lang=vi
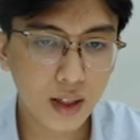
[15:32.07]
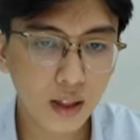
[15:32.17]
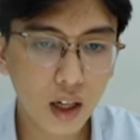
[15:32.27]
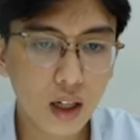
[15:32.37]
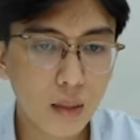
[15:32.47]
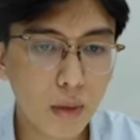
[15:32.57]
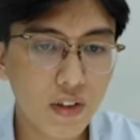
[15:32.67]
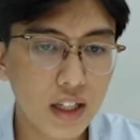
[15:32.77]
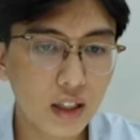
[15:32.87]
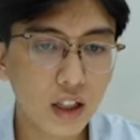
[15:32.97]
đó bởi
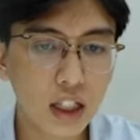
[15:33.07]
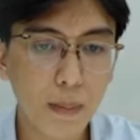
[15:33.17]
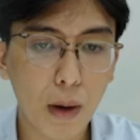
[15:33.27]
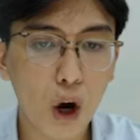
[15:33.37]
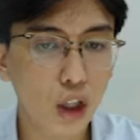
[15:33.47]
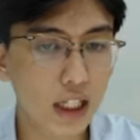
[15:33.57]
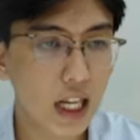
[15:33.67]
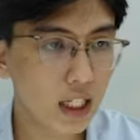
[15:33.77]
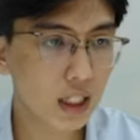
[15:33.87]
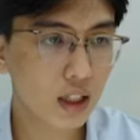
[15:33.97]
vì những thời điểm mà ngon ăn
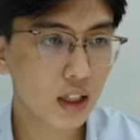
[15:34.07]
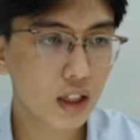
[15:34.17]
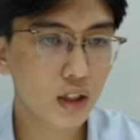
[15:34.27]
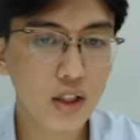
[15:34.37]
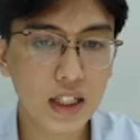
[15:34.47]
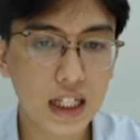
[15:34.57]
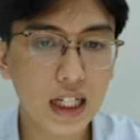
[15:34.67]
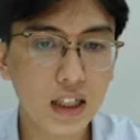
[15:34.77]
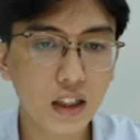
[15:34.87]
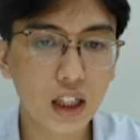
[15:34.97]
nhất ấy nó chính
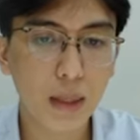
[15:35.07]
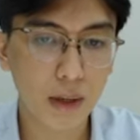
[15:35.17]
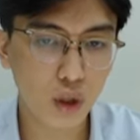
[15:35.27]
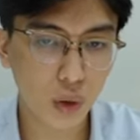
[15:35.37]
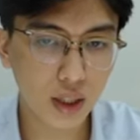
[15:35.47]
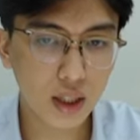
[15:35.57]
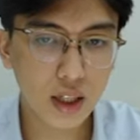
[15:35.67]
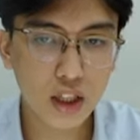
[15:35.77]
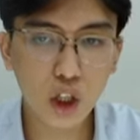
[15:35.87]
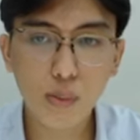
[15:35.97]
là những thời điểm này rồi
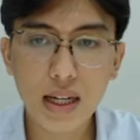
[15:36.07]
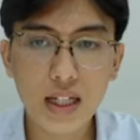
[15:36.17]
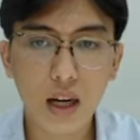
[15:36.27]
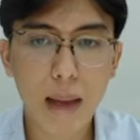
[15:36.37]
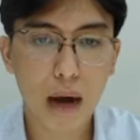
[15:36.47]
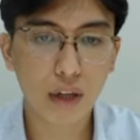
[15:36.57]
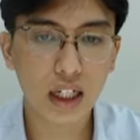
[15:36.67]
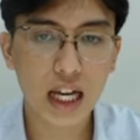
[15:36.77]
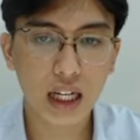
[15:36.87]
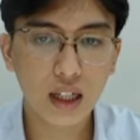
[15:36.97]
chứ còn bây giờ bảo là
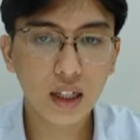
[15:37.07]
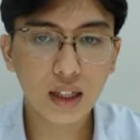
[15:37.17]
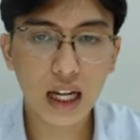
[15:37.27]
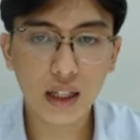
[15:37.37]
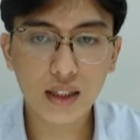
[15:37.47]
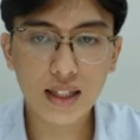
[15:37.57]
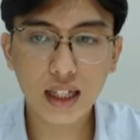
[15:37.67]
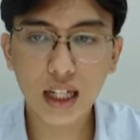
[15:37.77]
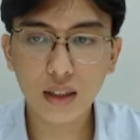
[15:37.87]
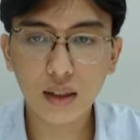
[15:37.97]
để để xác
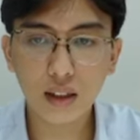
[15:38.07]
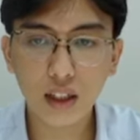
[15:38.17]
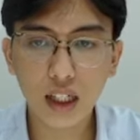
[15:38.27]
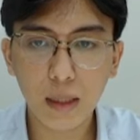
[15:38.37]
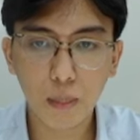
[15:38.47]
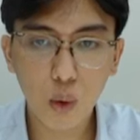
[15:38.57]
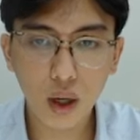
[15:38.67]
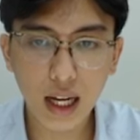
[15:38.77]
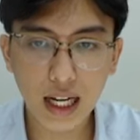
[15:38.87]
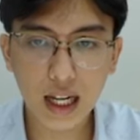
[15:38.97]
định được những cái điểm mua ở
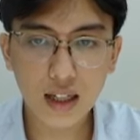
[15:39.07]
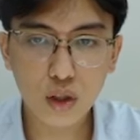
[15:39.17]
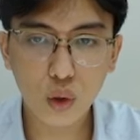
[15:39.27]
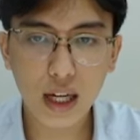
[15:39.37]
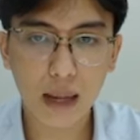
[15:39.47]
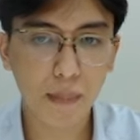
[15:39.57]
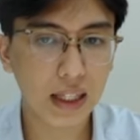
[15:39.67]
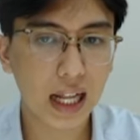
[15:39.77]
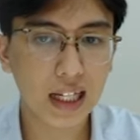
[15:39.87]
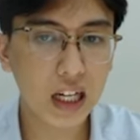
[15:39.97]
đây này rồi để bật
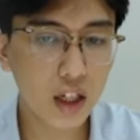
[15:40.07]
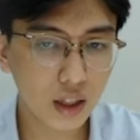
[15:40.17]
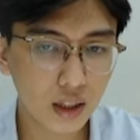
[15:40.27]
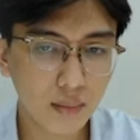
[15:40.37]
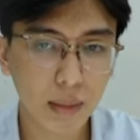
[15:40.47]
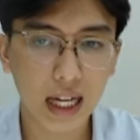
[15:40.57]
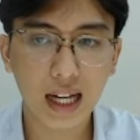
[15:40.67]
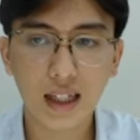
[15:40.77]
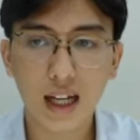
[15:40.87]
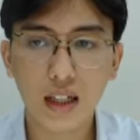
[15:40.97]
ăn lên bật
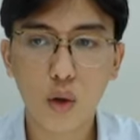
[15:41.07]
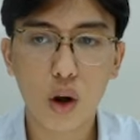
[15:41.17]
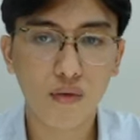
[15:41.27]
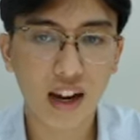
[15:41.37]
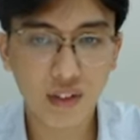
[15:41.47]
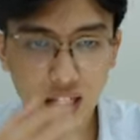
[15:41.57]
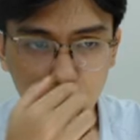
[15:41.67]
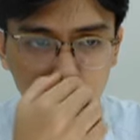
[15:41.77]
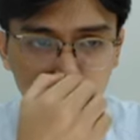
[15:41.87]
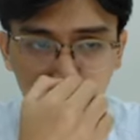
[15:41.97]
ăn lên được khoảng vài phần trăm
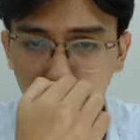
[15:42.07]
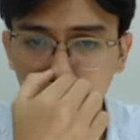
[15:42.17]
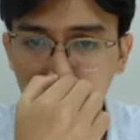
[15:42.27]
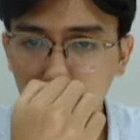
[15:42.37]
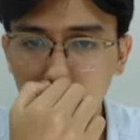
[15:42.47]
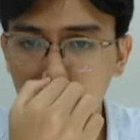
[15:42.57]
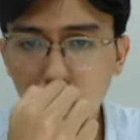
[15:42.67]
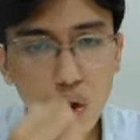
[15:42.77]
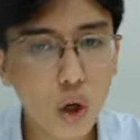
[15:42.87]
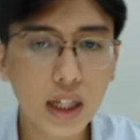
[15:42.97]
ấy thì nói thật là mình
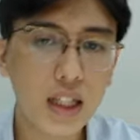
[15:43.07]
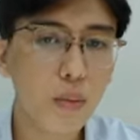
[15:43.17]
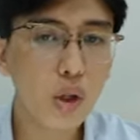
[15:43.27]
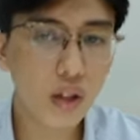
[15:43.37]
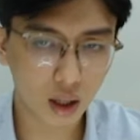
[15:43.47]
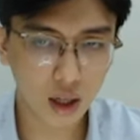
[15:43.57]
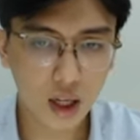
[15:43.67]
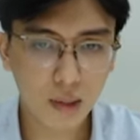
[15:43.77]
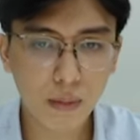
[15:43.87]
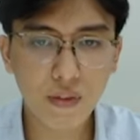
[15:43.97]
không cho các anh chị mua được
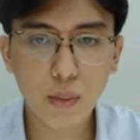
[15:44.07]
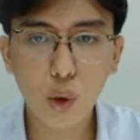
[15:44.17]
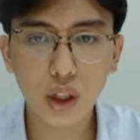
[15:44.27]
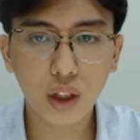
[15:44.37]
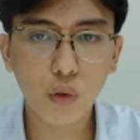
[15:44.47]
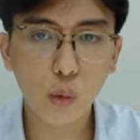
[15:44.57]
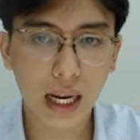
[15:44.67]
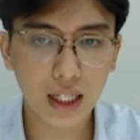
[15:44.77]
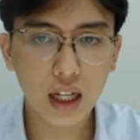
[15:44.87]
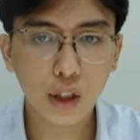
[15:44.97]
bởi vì mua những cái vùng
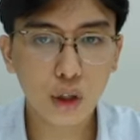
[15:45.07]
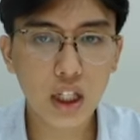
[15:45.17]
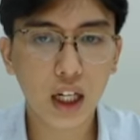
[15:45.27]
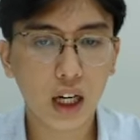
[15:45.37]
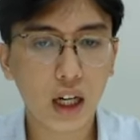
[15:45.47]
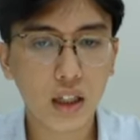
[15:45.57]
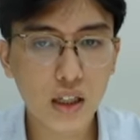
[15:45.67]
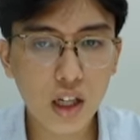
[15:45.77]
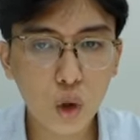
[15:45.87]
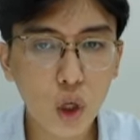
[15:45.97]
này nó chỉ cần
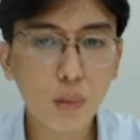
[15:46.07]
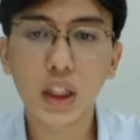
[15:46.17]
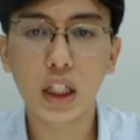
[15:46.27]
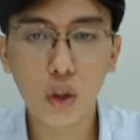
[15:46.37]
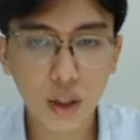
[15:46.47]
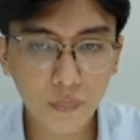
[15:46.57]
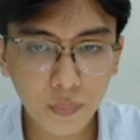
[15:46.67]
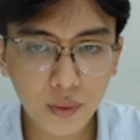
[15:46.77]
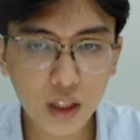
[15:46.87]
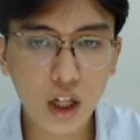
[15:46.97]
sơ suất một tí thôi
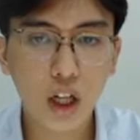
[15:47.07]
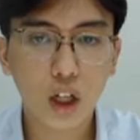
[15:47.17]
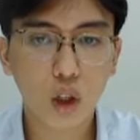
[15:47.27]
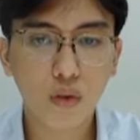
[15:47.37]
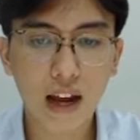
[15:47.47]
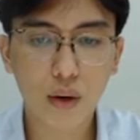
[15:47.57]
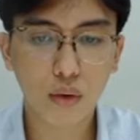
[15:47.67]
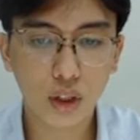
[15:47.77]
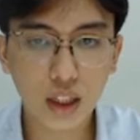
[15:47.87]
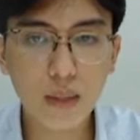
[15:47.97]
thì chưa nó vào
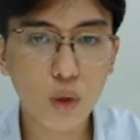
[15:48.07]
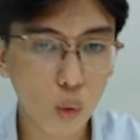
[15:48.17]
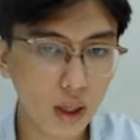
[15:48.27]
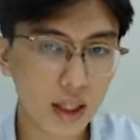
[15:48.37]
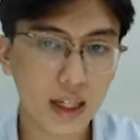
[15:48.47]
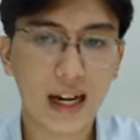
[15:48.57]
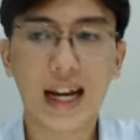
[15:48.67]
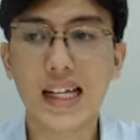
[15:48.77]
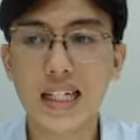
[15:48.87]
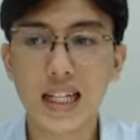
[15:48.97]
những cái nhịp dụ ấy là
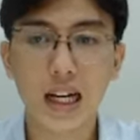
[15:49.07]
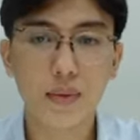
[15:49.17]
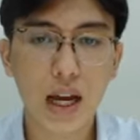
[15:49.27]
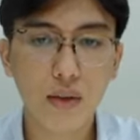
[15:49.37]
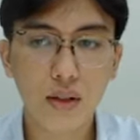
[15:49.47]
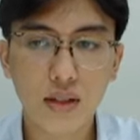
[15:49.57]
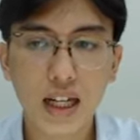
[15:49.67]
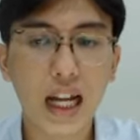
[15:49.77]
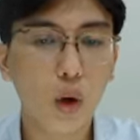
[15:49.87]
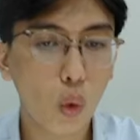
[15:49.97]
các anh chị sẽ làm sao sẽ
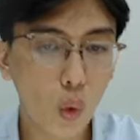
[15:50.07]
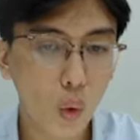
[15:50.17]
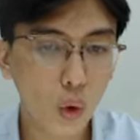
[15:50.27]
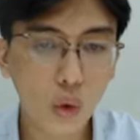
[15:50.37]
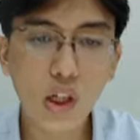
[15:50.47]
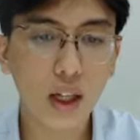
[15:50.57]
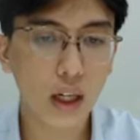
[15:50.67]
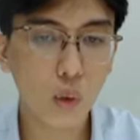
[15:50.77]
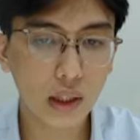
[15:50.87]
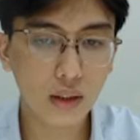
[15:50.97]
lại lỗ lỗ ngược lại
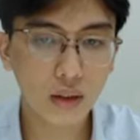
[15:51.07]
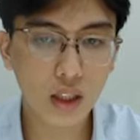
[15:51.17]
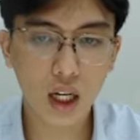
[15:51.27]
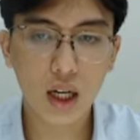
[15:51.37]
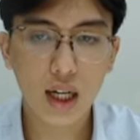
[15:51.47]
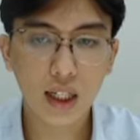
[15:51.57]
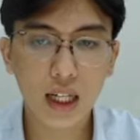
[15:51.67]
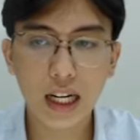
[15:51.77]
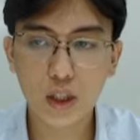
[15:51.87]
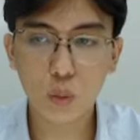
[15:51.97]
luôn được chưa?
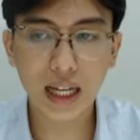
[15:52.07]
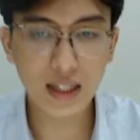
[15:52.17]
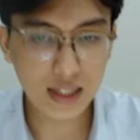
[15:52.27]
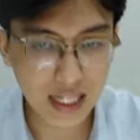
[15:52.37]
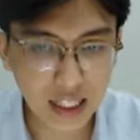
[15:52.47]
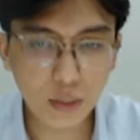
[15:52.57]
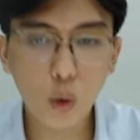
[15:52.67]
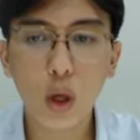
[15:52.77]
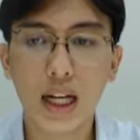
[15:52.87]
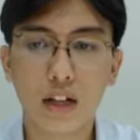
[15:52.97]
Nên là chúng ta xác định
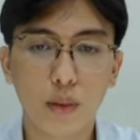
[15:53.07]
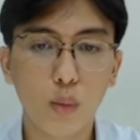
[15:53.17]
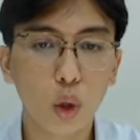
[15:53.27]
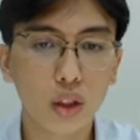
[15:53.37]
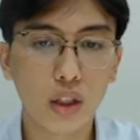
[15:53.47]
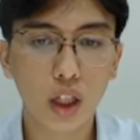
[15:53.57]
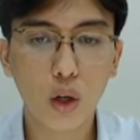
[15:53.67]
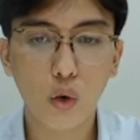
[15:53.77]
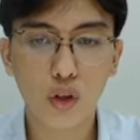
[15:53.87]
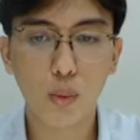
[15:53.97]
mua là phải mua từ những cái
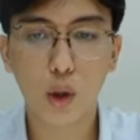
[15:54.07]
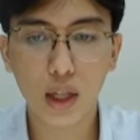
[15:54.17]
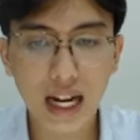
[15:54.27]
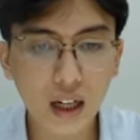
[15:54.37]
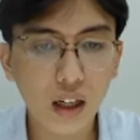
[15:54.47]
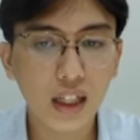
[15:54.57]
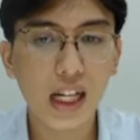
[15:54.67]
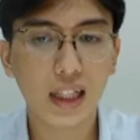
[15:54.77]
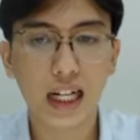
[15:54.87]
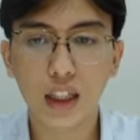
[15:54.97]
cổ phiếu mà nó đang ở cái
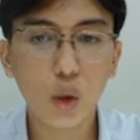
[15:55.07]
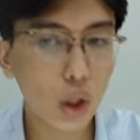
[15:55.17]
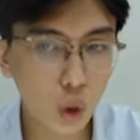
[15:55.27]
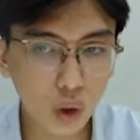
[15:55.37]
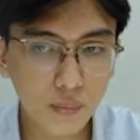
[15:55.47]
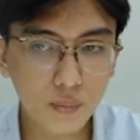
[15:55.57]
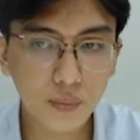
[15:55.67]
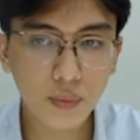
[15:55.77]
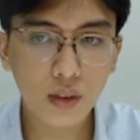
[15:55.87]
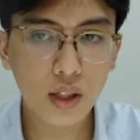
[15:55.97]
nền tảng tích lũy tốt.
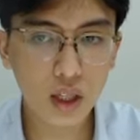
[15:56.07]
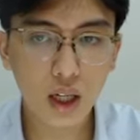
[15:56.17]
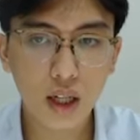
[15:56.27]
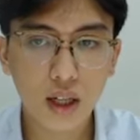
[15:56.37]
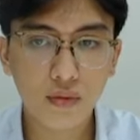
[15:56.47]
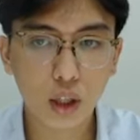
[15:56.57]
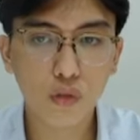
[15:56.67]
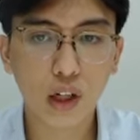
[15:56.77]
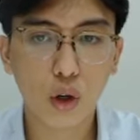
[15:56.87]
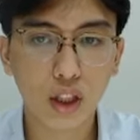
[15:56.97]
Được chưa? Và nó
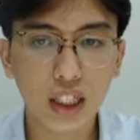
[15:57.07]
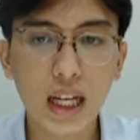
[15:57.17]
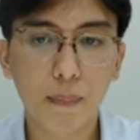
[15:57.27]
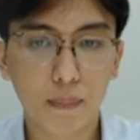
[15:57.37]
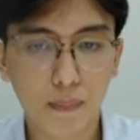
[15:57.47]
phải có những cái điểm